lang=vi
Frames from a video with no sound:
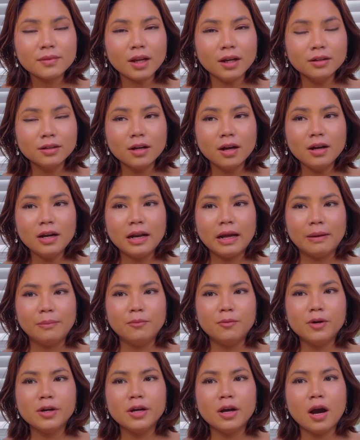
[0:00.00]
đó là
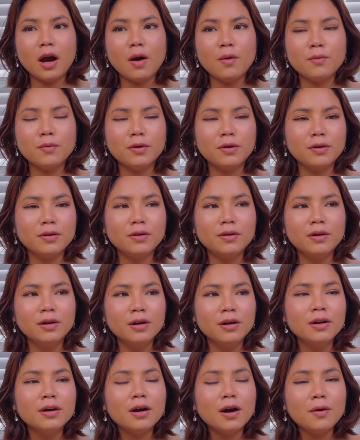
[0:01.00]
Mary không có
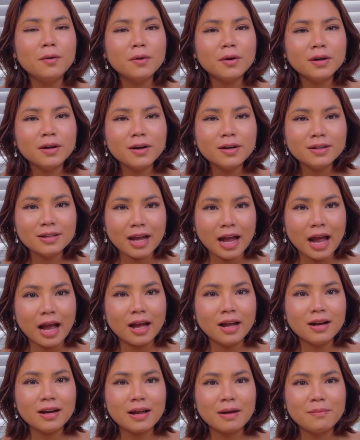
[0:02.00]
không có nói
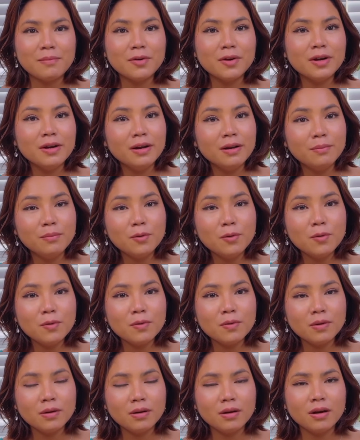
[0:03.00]
thẳng là Mary
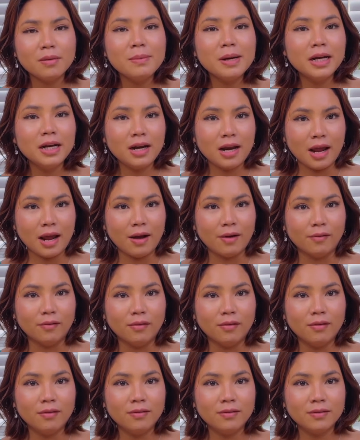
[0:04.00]
muốn ở bên
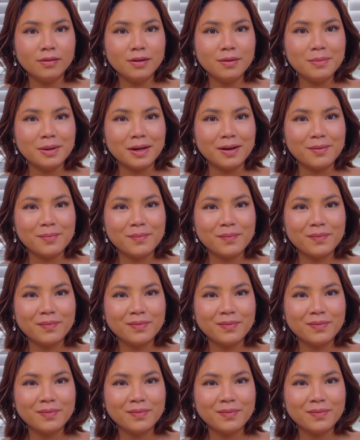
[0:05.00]
nào các bạn